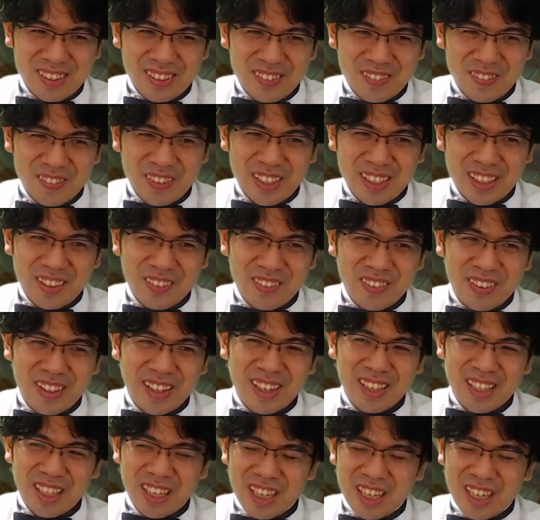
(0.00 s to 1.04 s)
まあでもなん
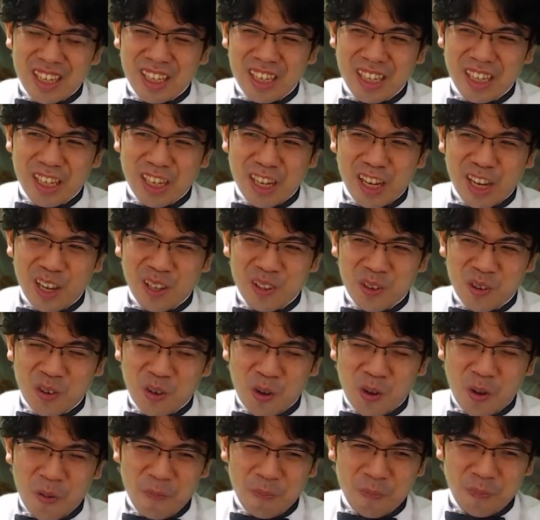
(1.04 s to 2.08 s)
かね、
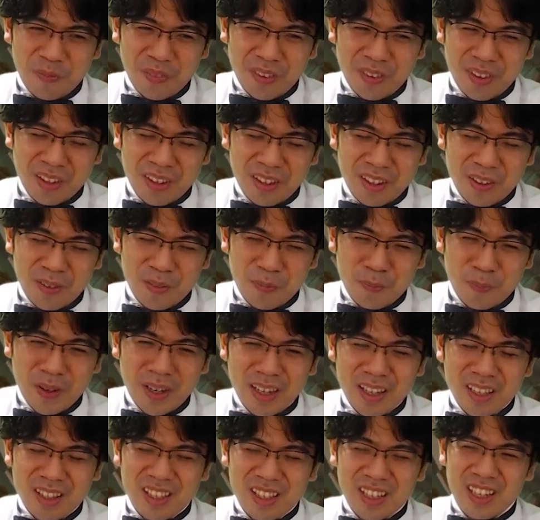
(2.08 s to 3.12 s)
パー
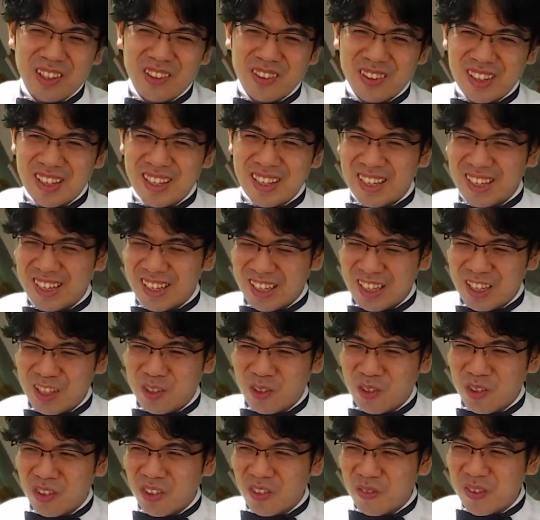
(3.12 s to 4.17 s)
ティーとか
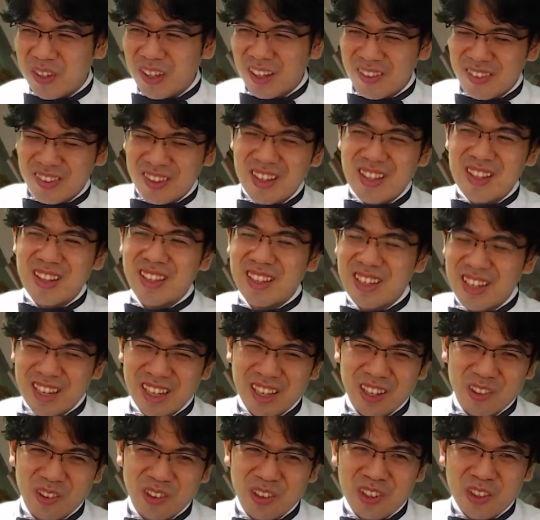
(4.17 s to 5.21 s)
人混みは好きじゃない
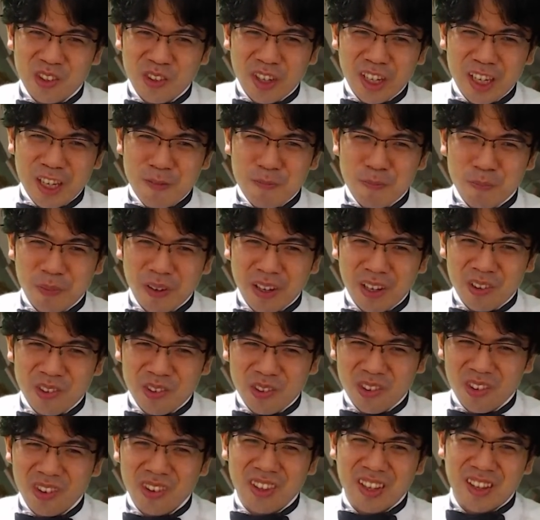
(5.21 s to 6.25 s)
けど、人がいっぱいいると
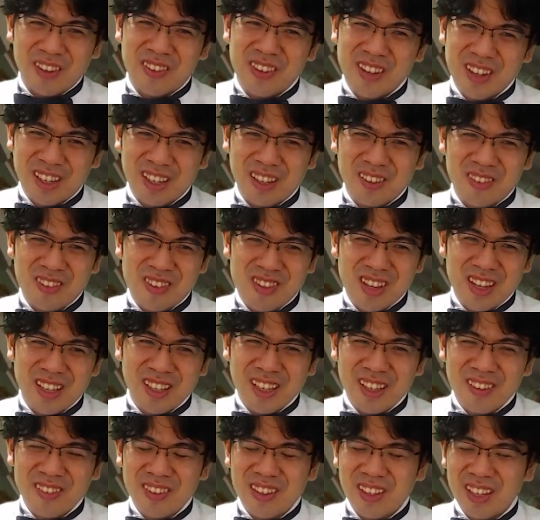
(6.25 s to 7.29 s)
ころでは生活したい。
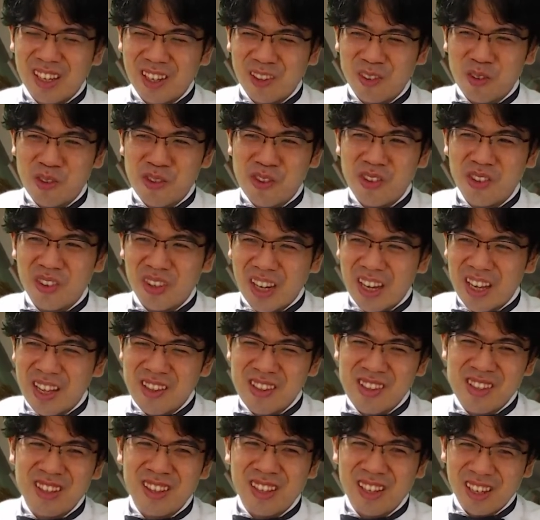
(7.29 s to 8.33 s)
なぜならそっちの方が安
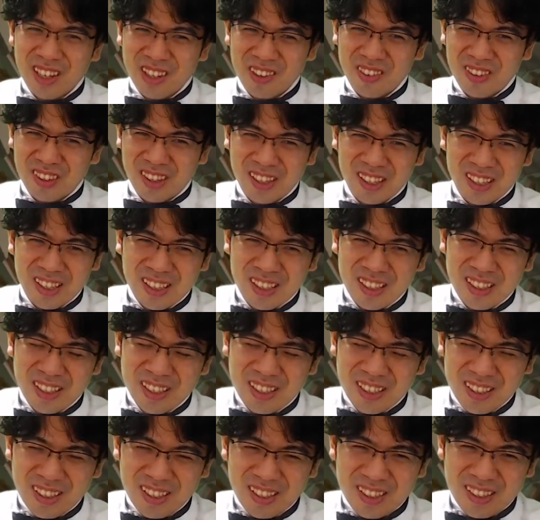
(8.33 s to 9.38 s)
心できるから。
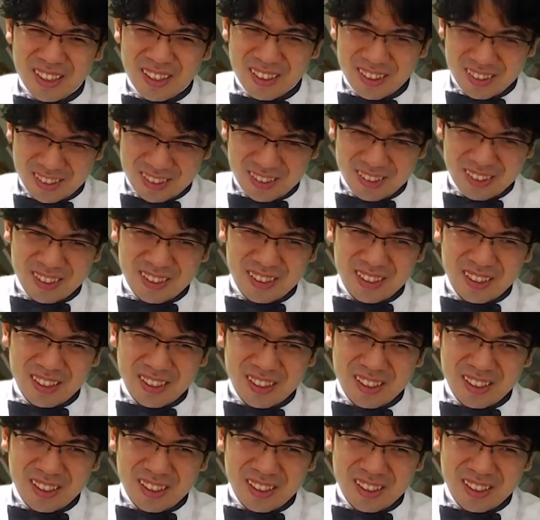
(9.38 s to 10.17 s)
だか